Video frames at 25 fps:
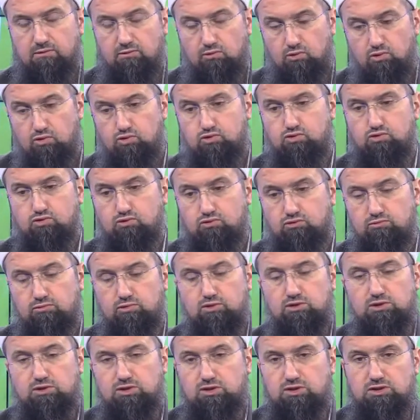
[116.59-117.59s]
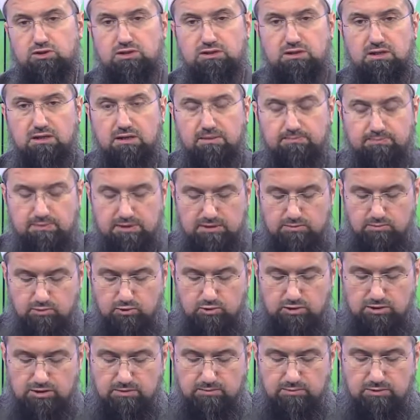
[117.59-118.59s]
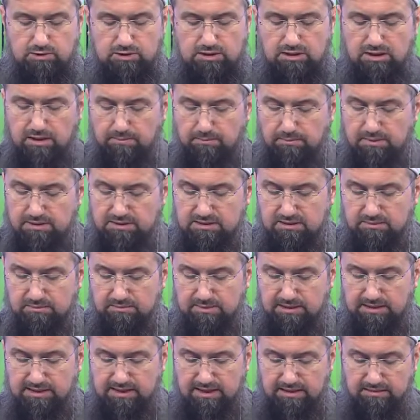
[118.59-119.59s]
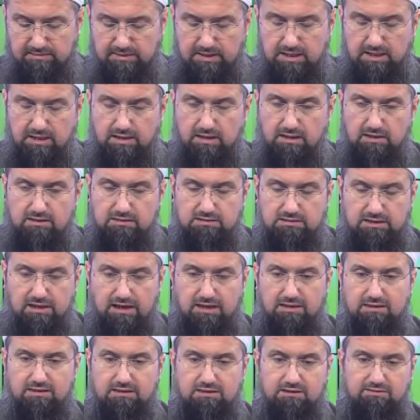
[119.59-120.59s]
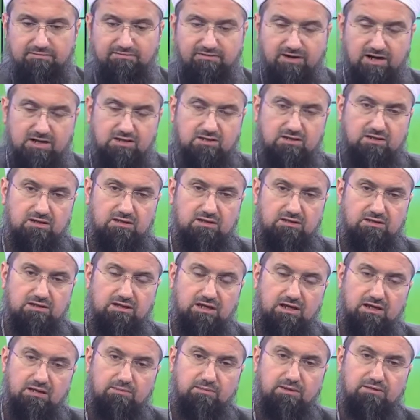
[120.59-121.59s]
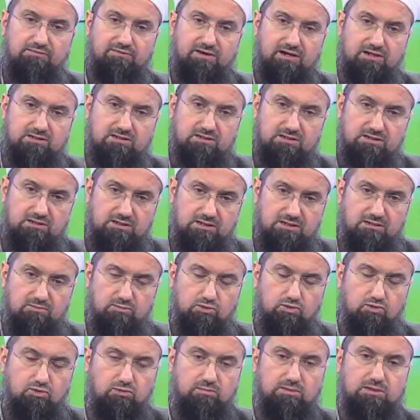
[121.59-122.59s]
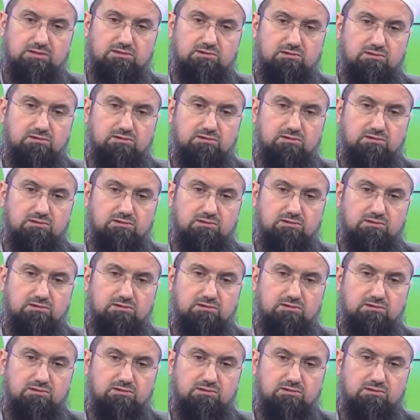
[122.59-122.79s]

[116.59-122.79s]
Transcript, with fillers: özürümün dışında abdest bozacak bir şey yapmasa bile sadece vaktin yeni bir vaktin girmiş olması